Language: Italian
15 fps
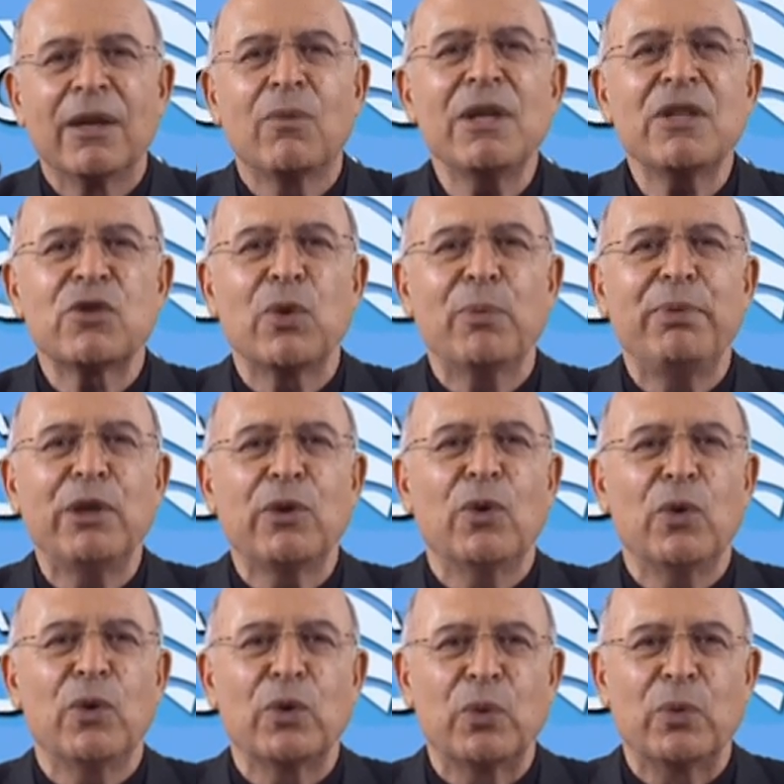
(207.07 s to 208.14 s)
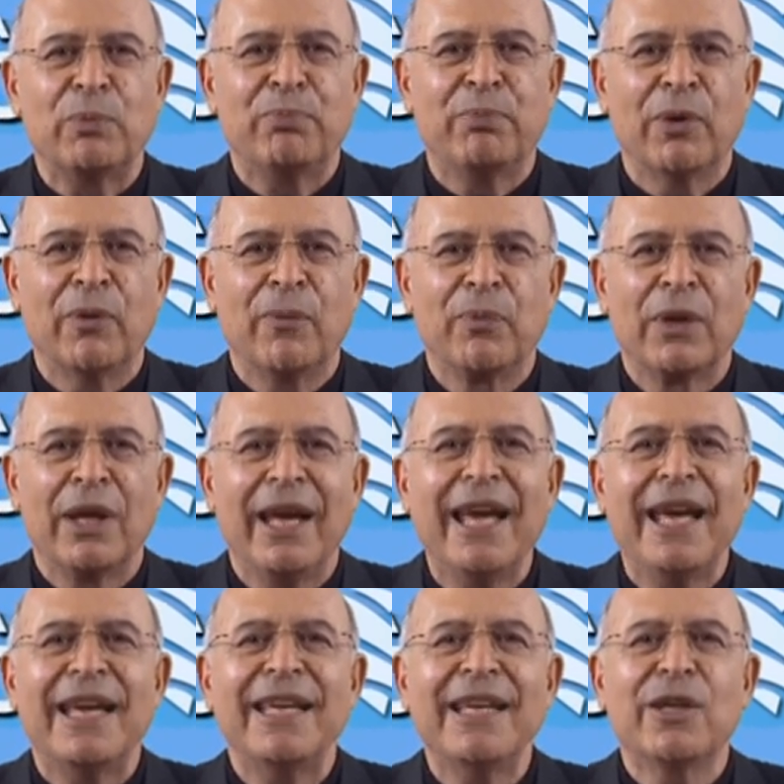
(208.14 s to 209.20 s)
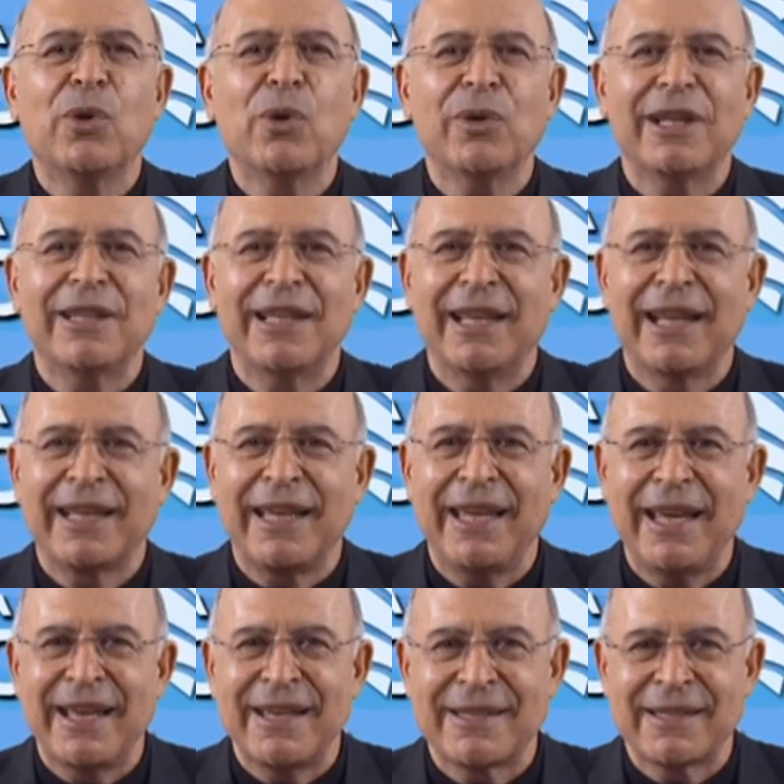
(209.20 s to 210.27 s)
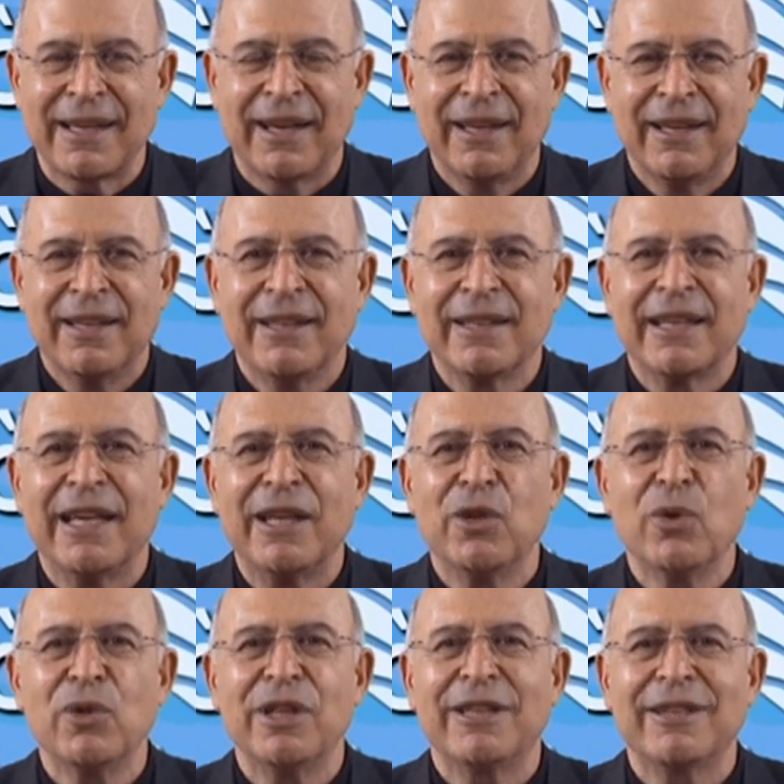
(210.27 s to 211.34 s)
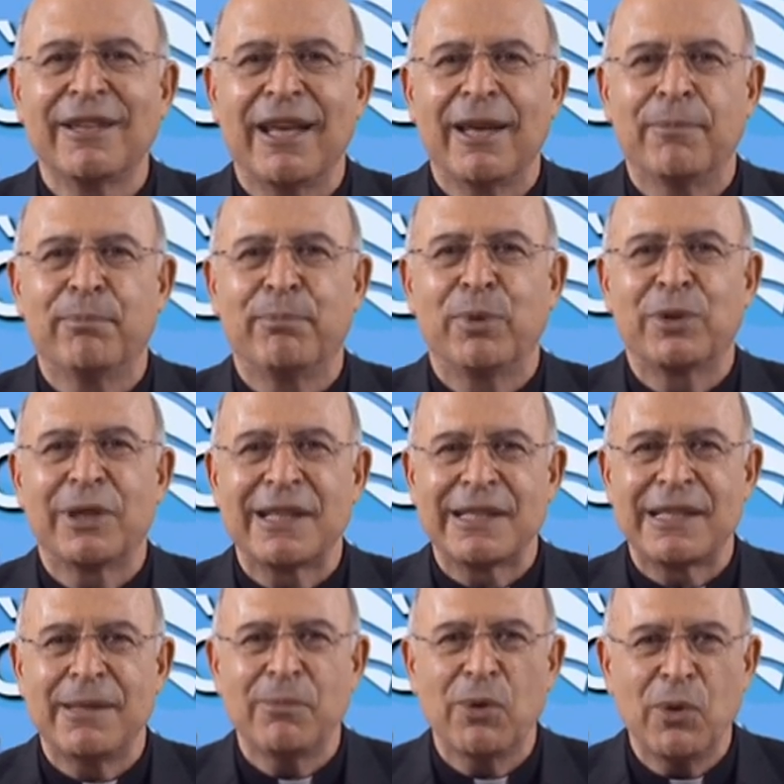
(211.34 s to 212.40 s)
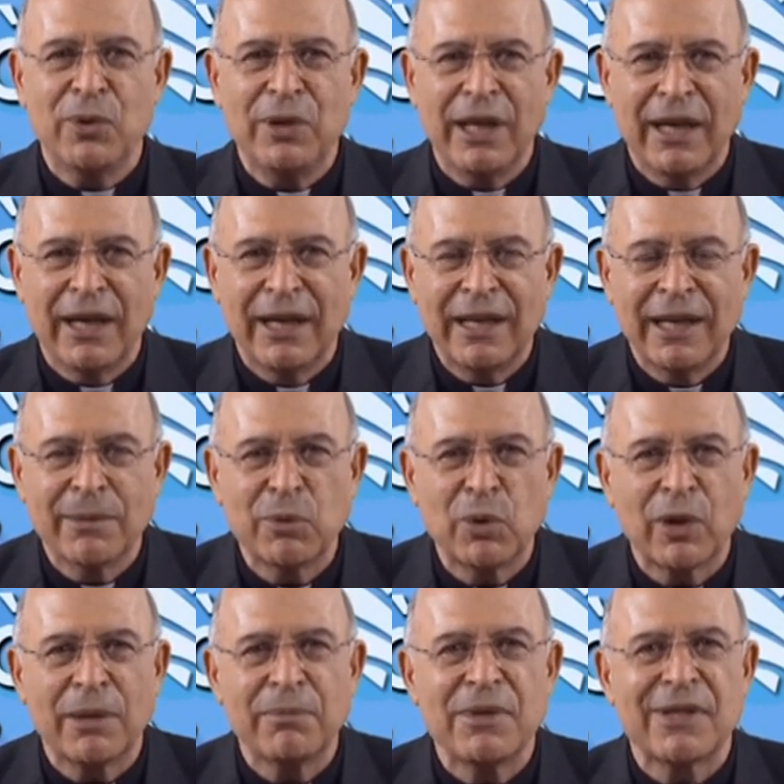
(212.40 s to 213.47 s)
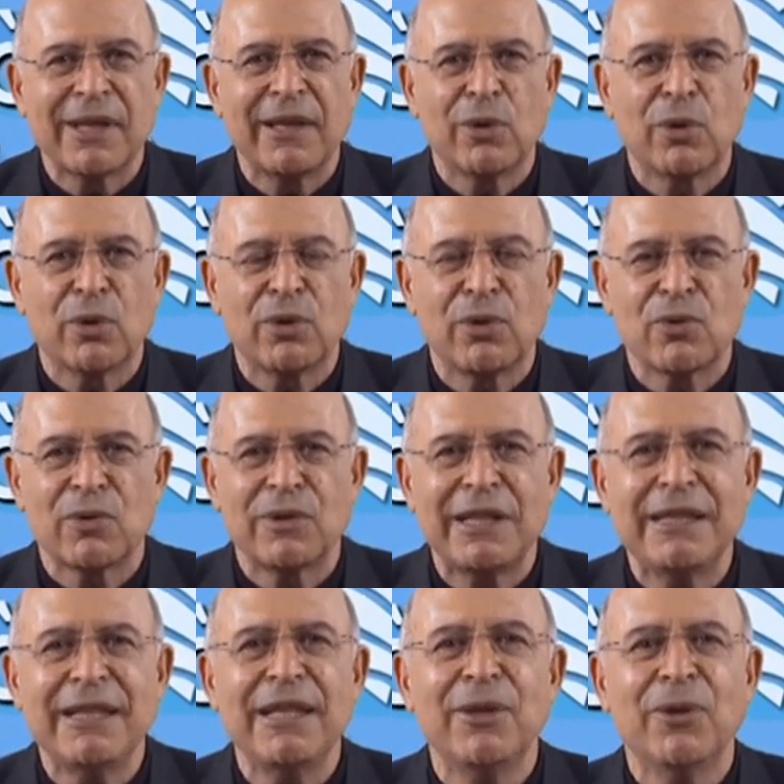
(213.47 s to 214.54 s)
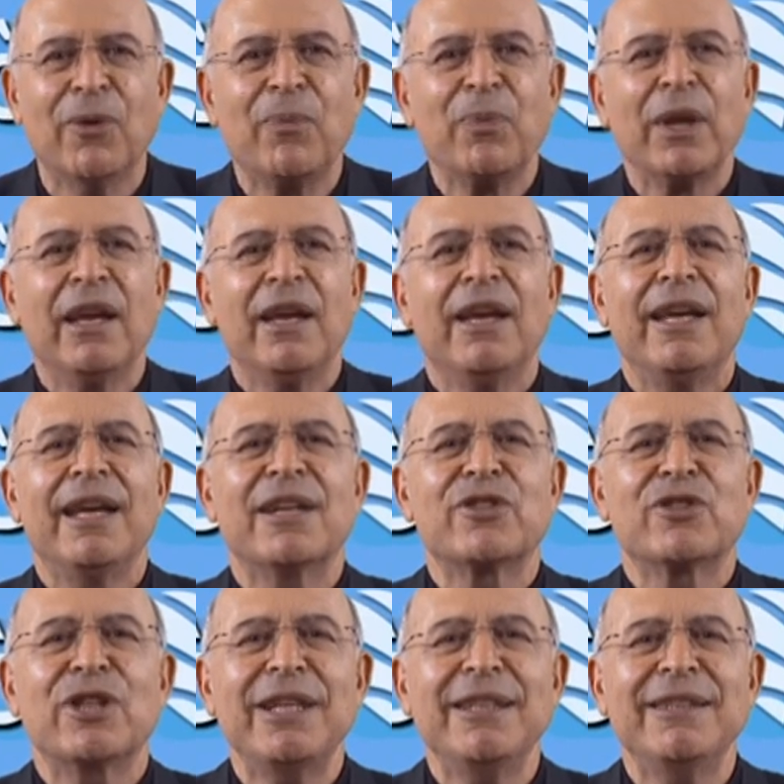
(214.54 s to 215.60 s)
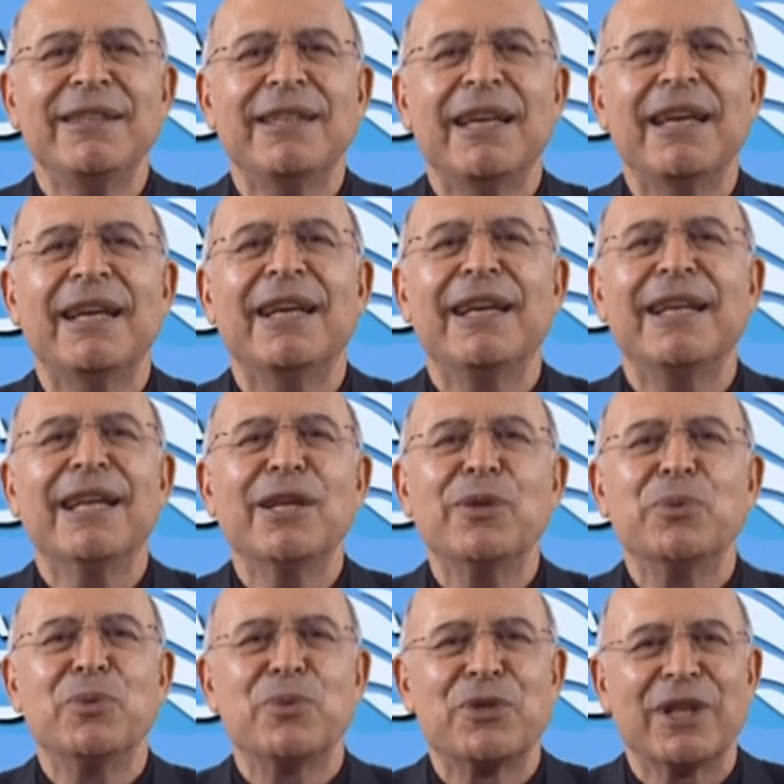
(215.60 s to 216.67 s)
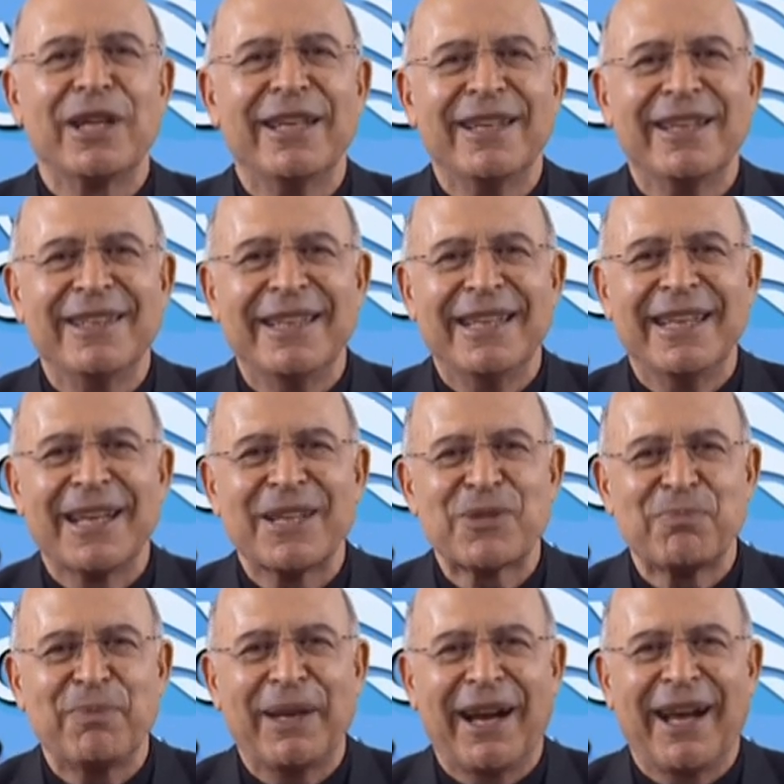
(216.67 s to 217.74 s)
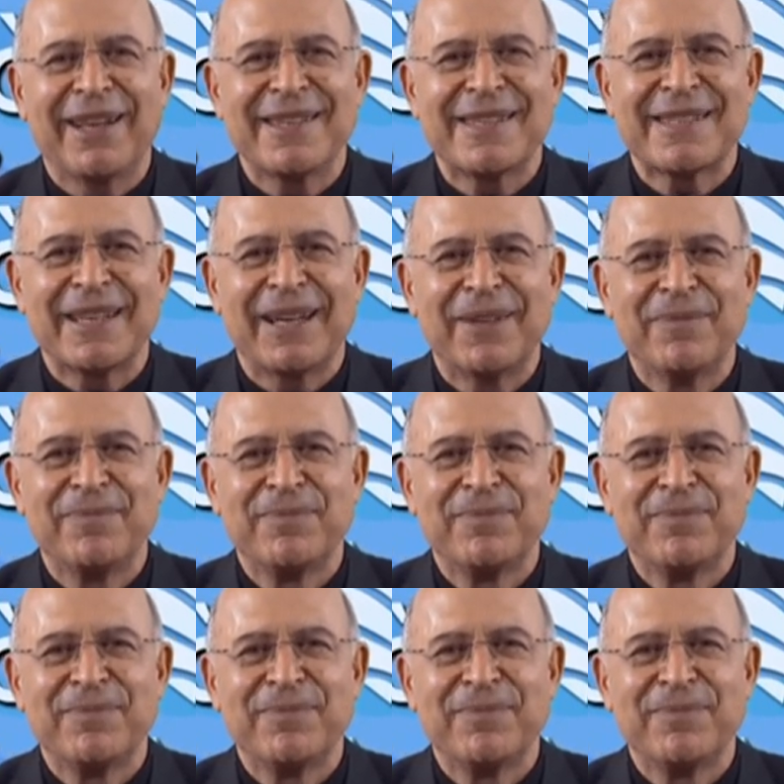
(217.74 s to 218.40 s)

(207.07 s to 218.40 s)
Questo piccolo gruppo è icona della Chiesa, che in ogni tempo testimonia l'amore misericordioso di Dio e accende la luce della speranza.